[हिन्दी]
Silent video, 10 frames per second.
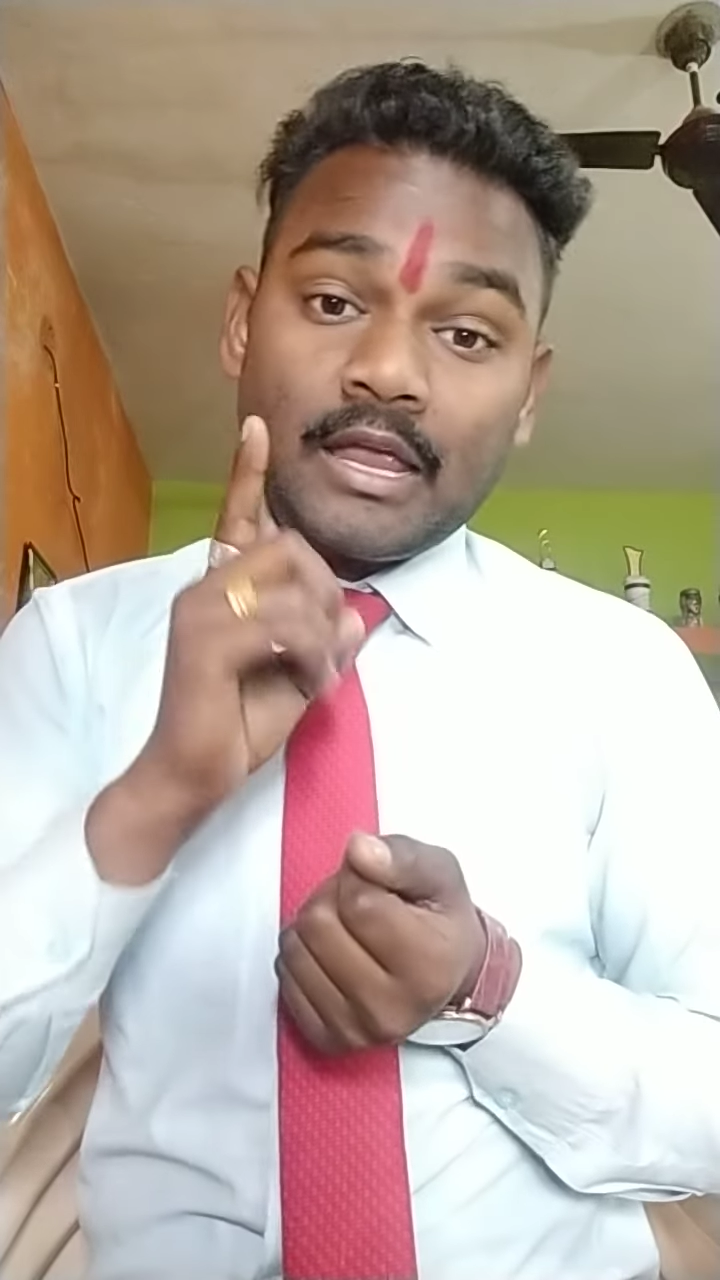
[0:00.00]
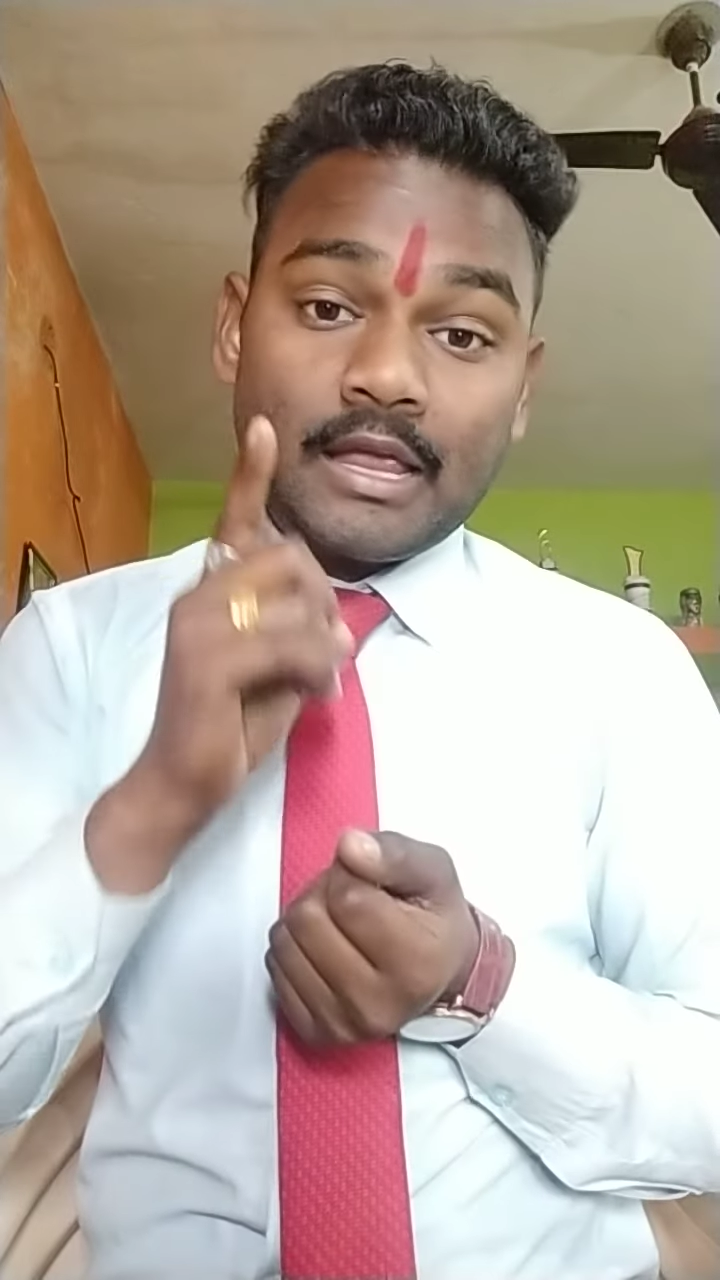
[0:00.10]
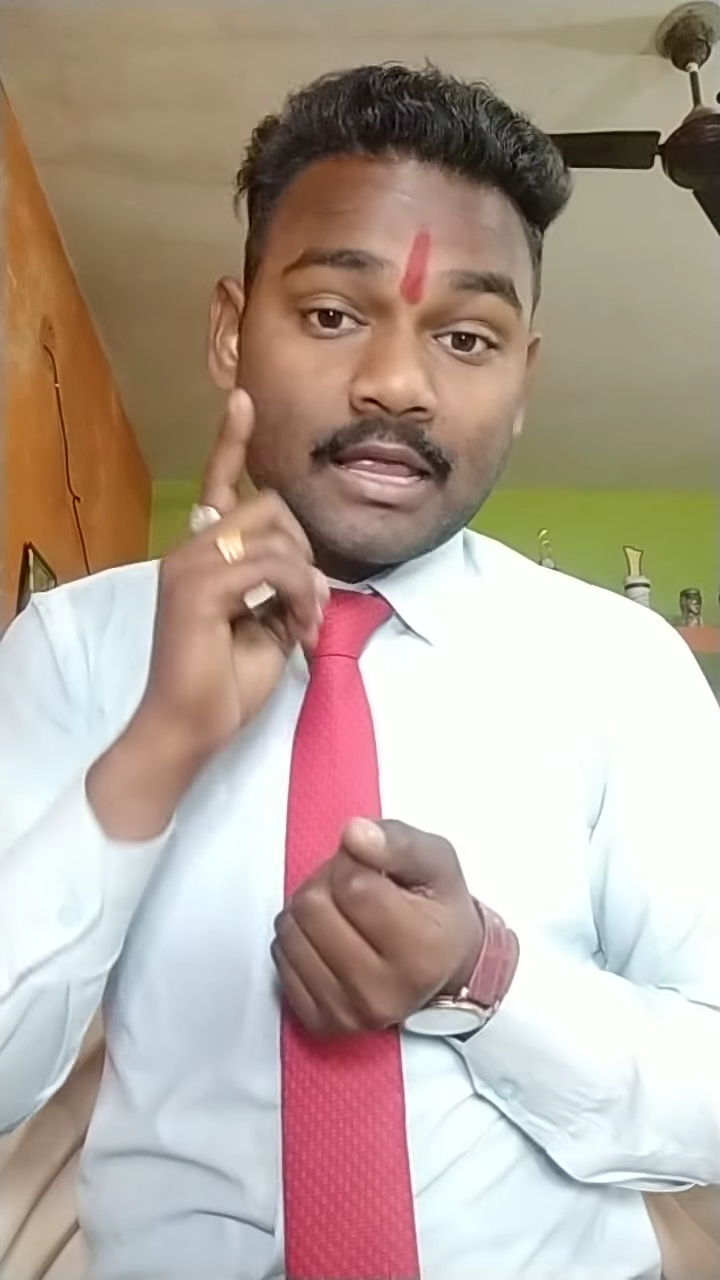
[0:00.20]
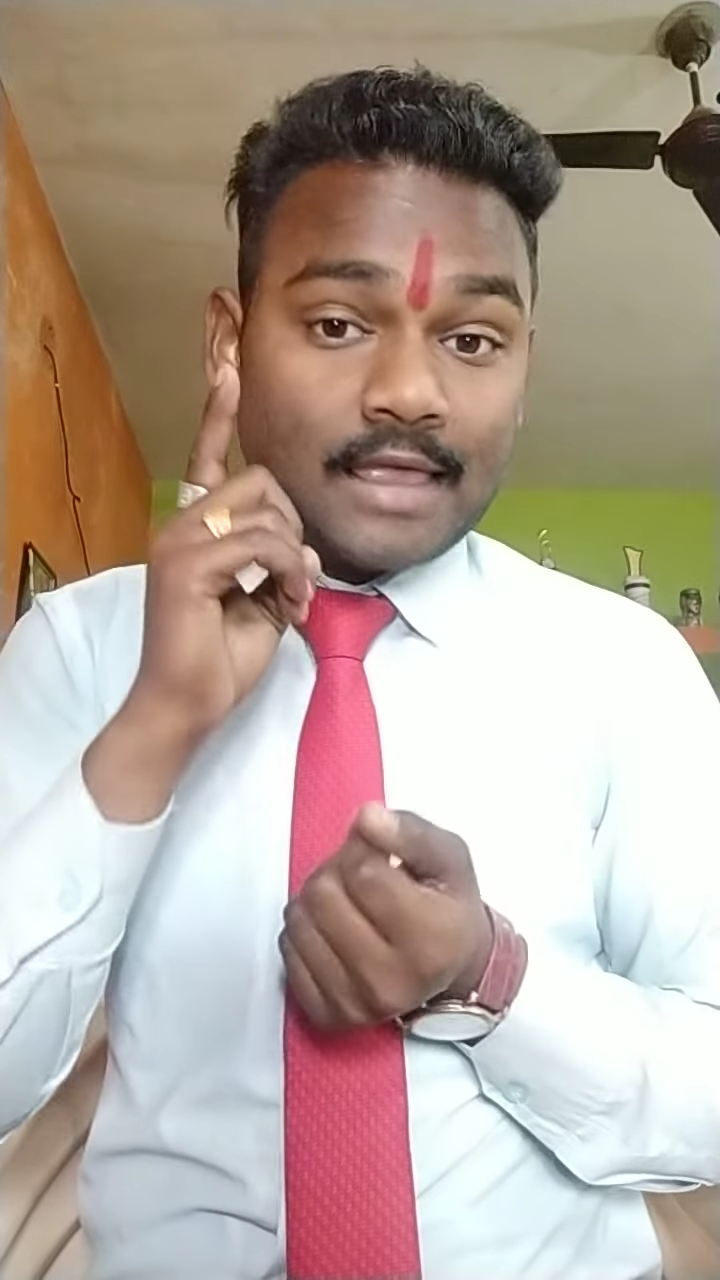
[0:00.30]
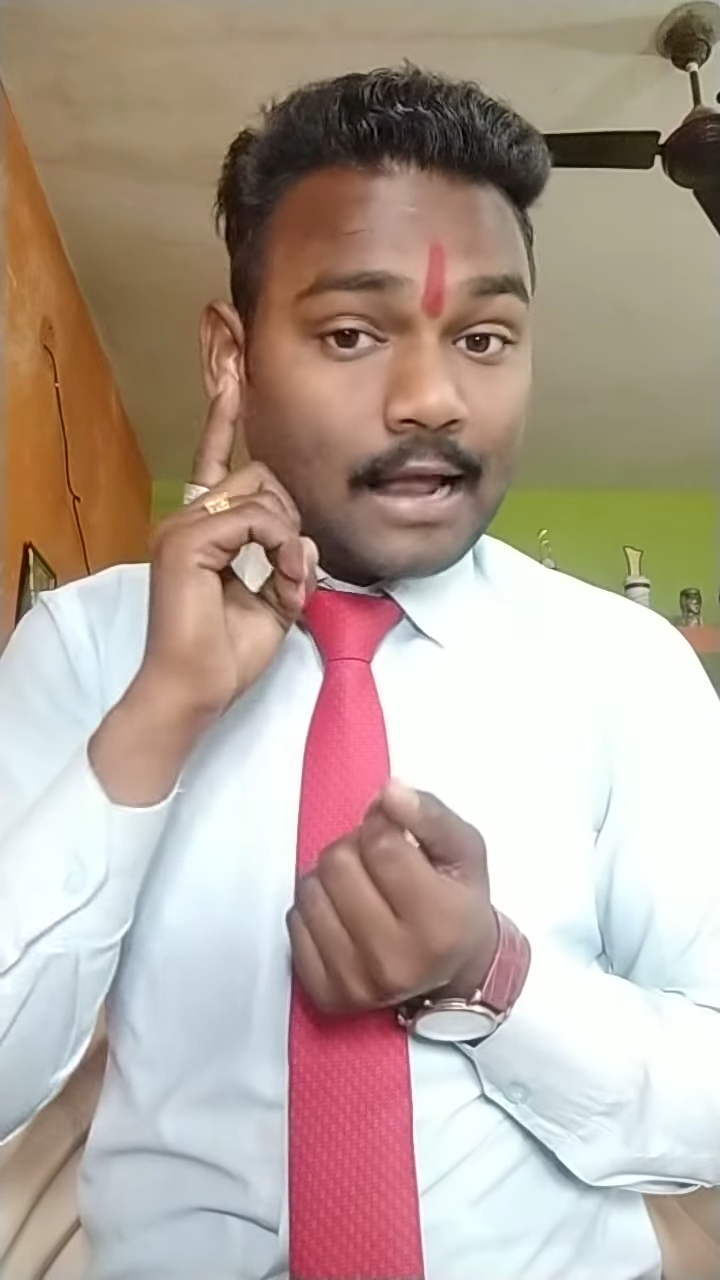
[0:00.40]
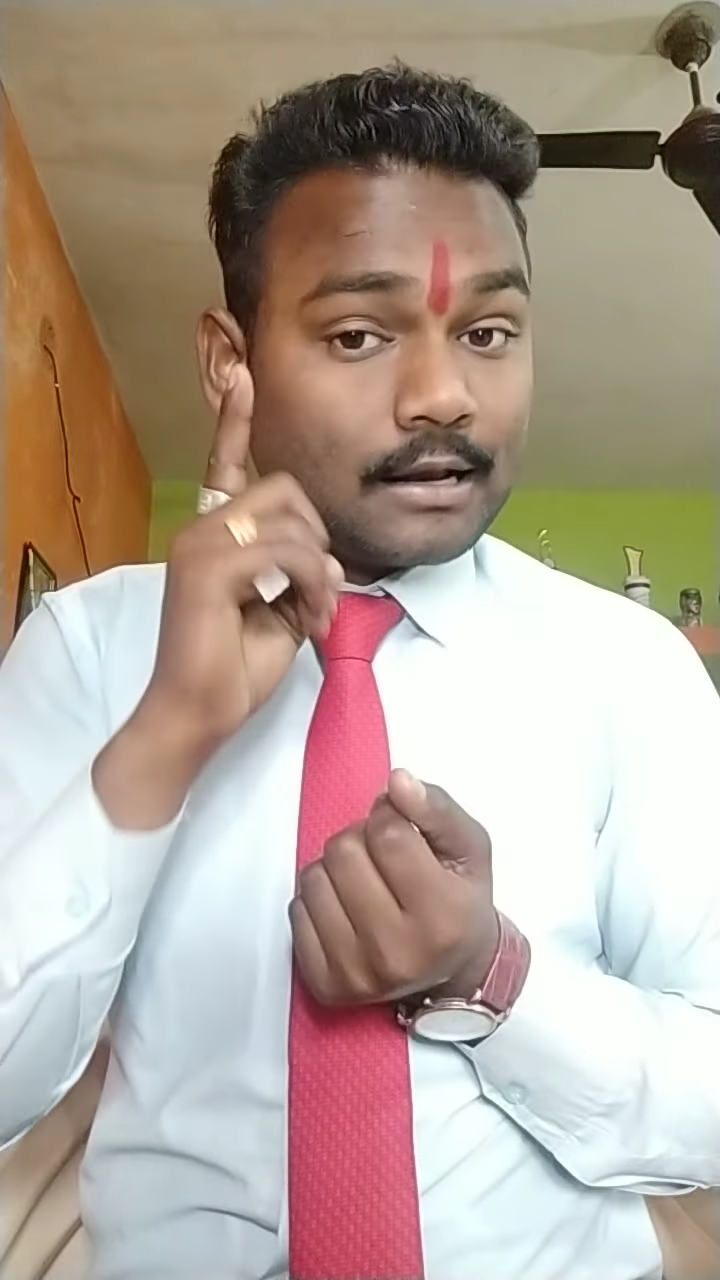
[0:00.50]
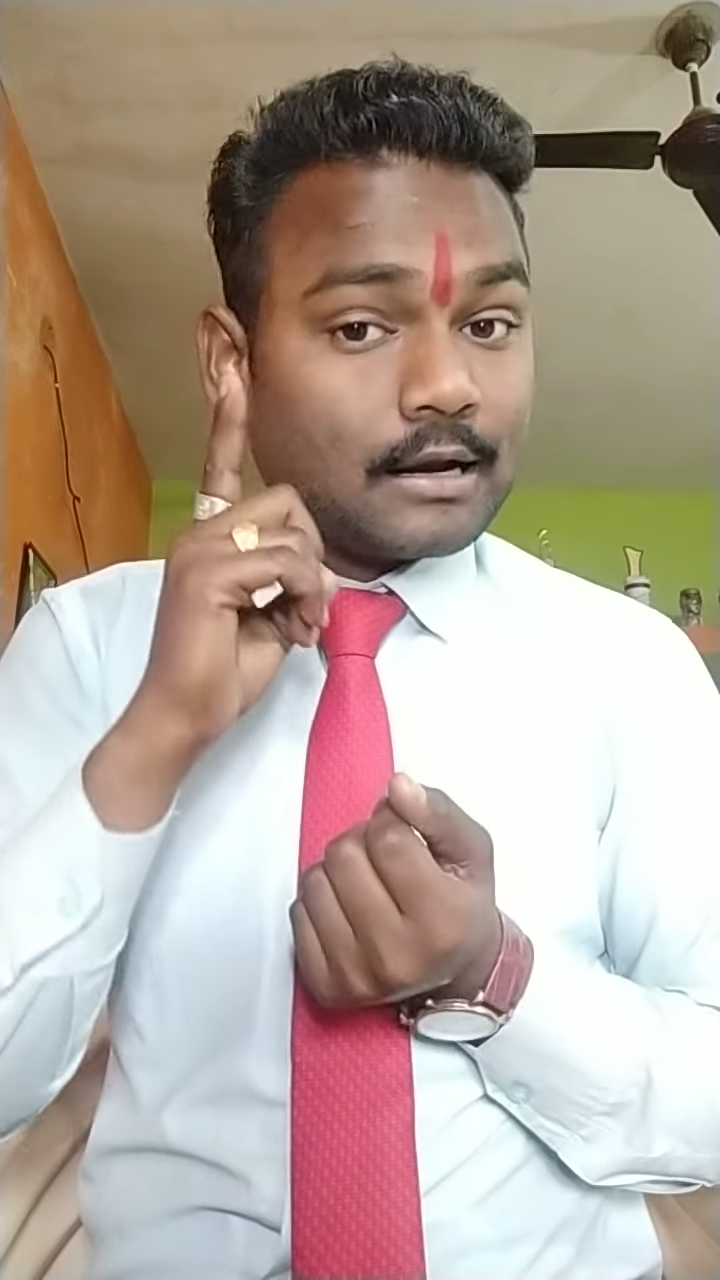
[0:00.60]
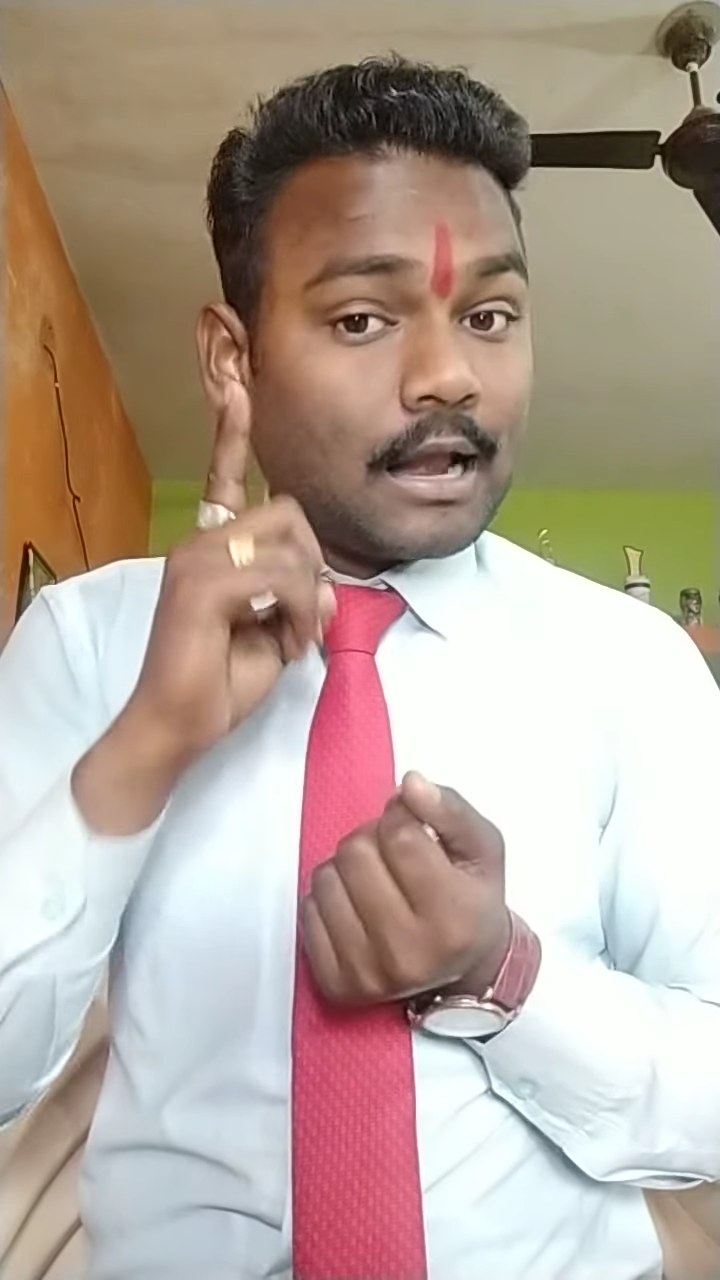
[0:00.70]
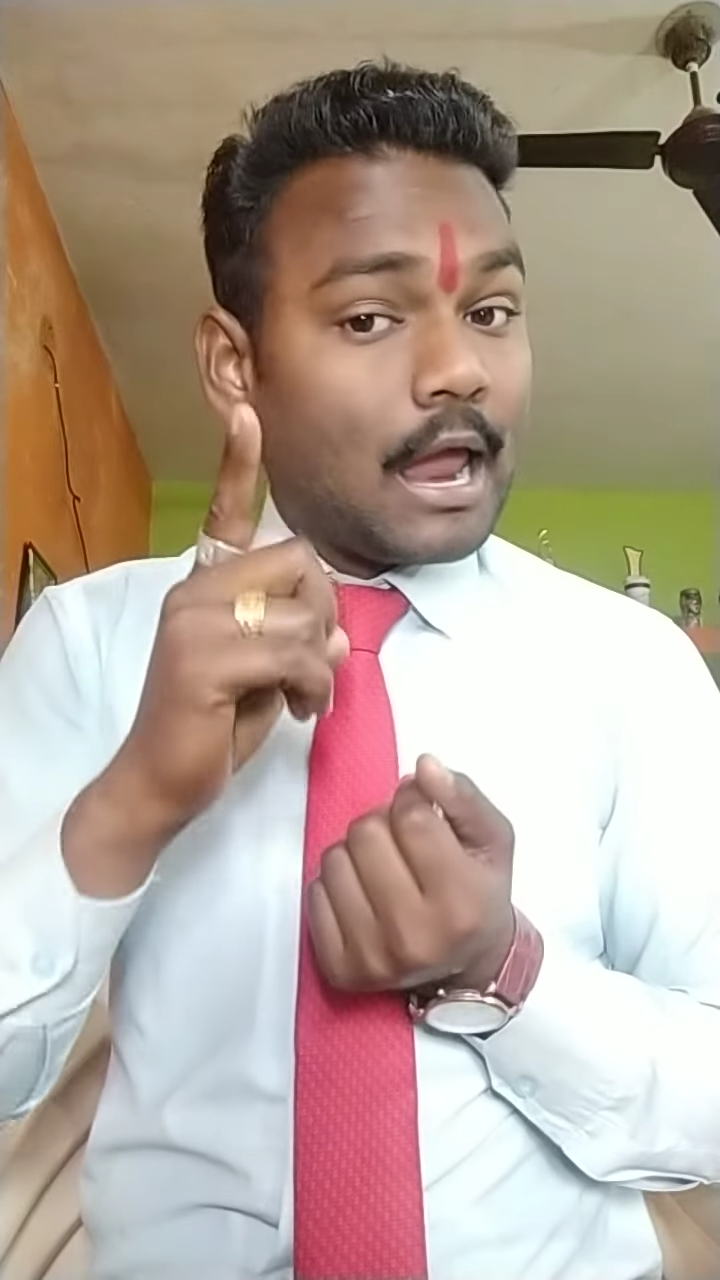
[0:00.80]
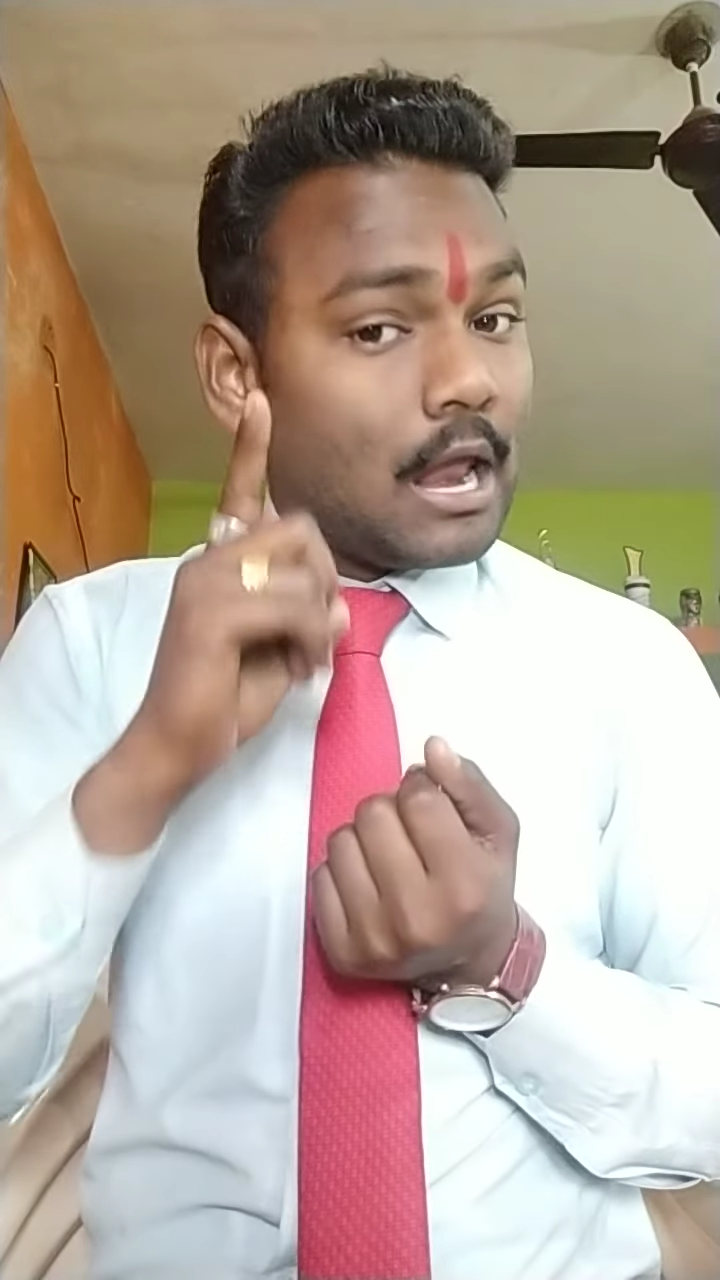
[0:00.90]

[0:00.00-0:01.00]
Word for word: ये ध्यान रखना